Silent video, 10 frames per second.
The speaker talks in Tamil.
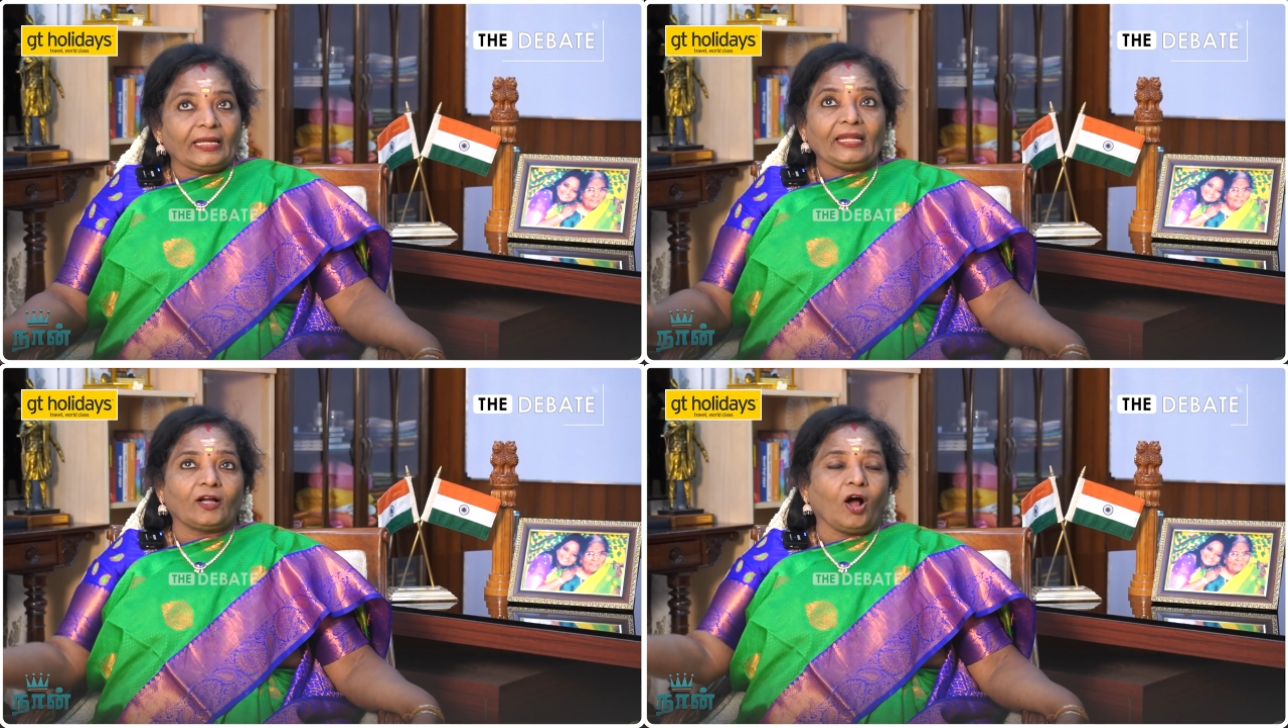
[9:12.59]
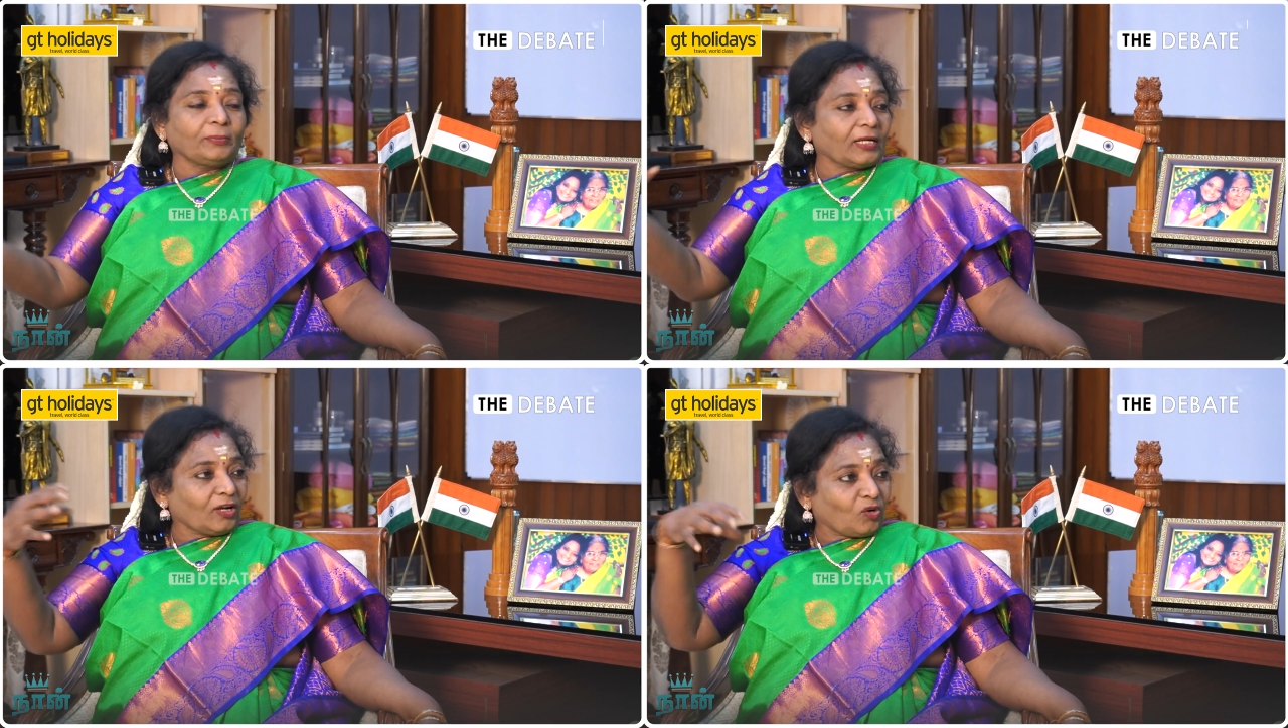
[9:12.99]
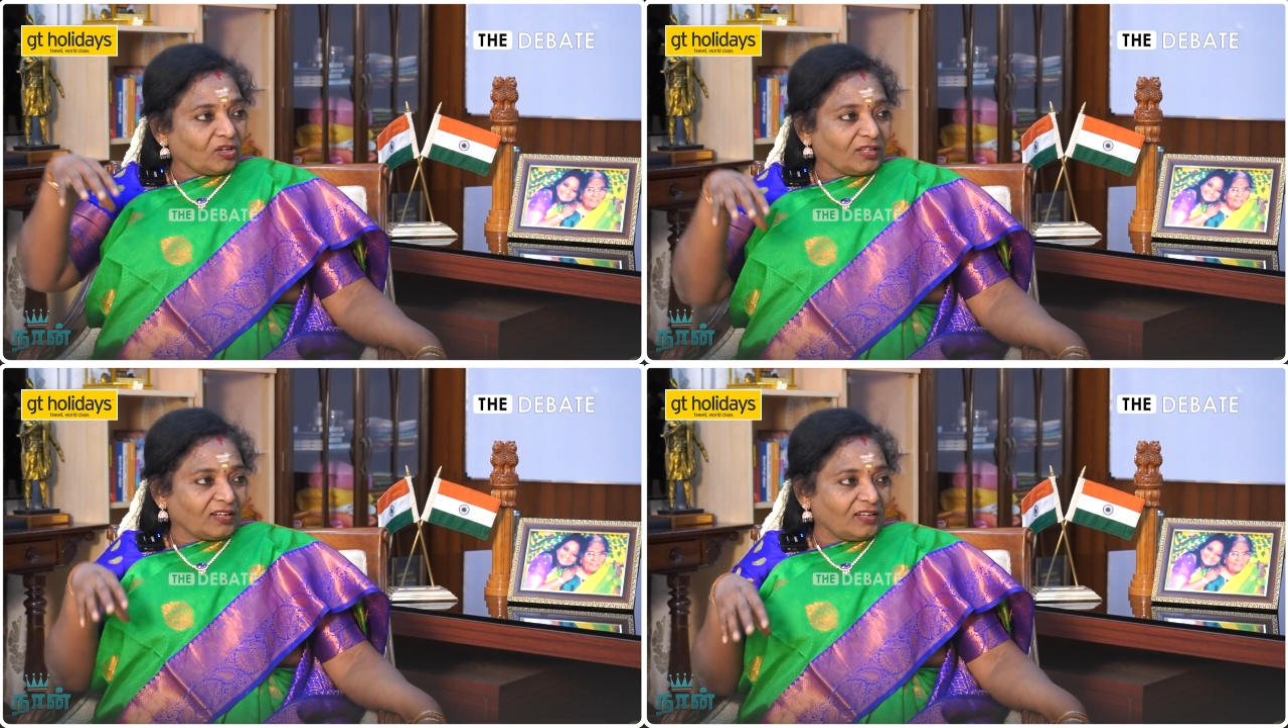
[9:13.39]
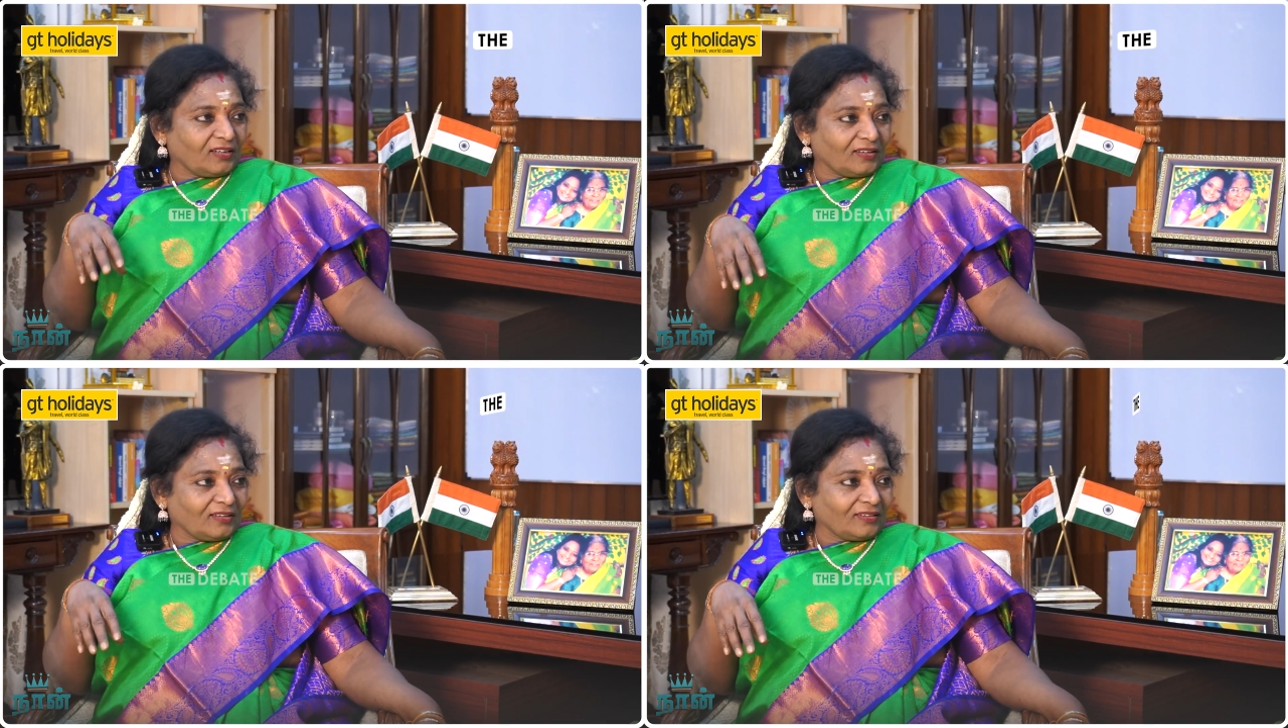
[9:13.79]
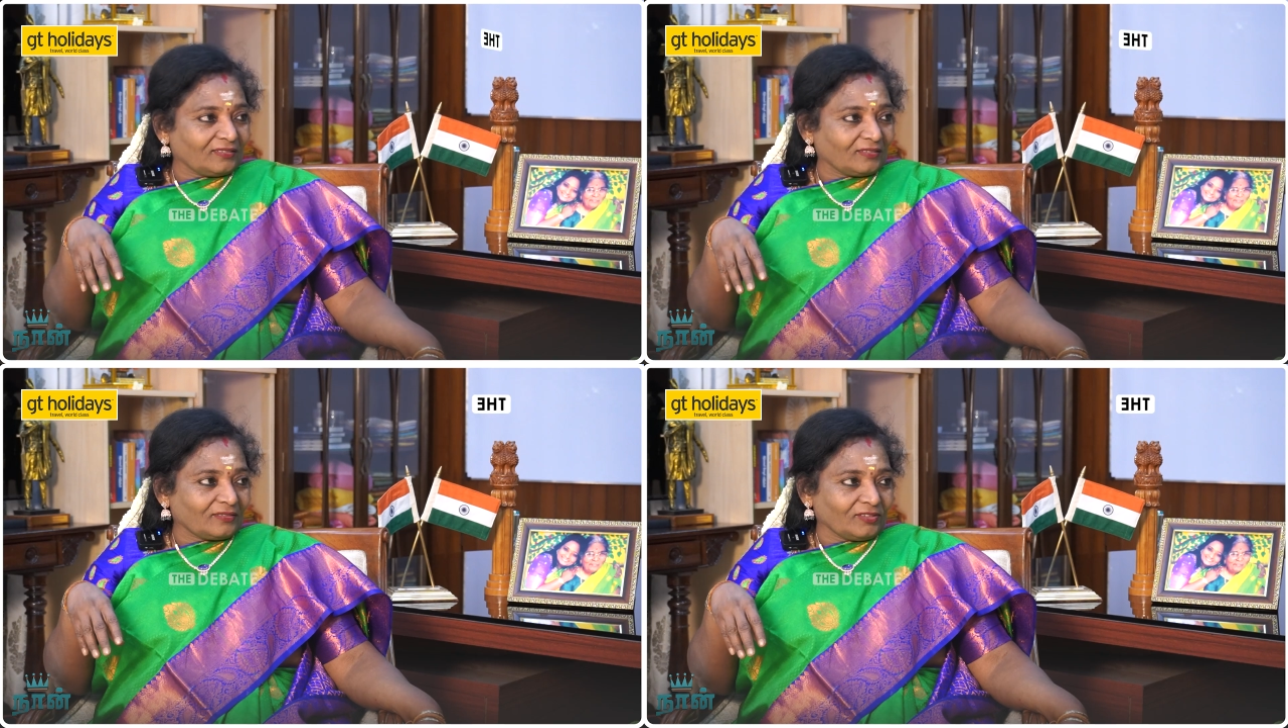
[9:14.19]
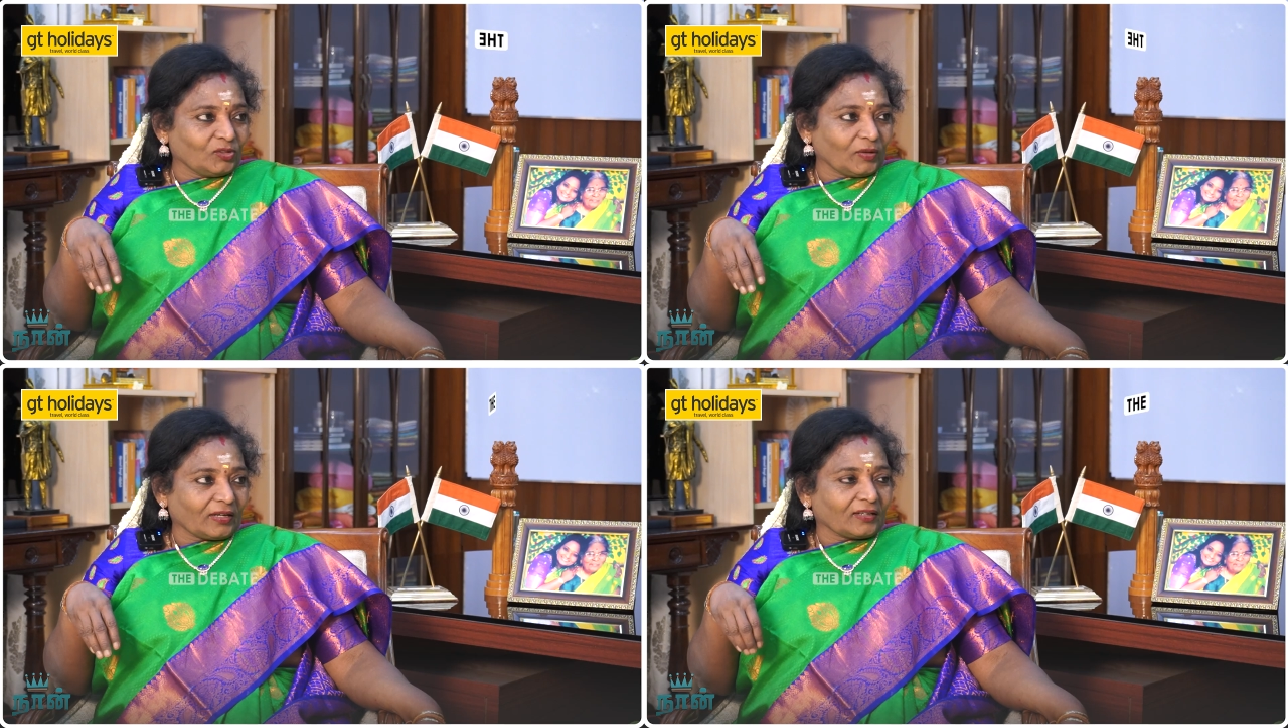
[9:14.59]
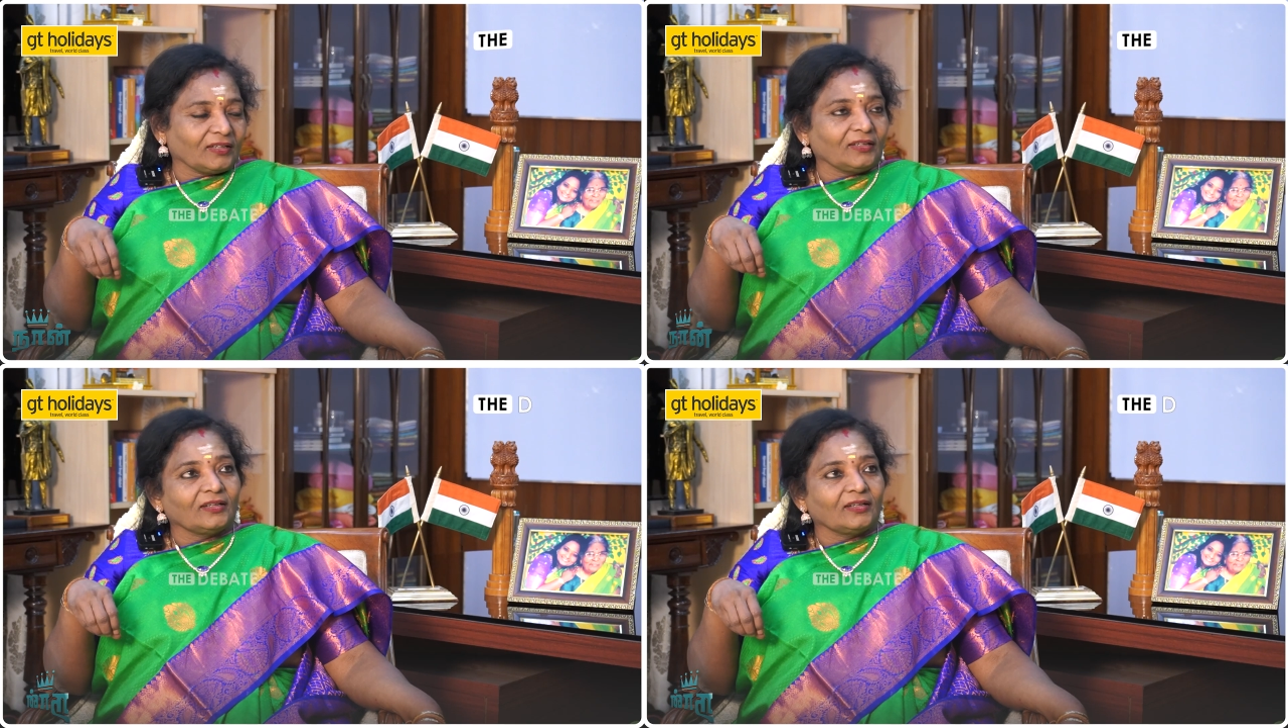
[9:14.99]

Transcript: ஹெலிகாப்டர்ல குழந்தைங்களை கொண்டு வராங்க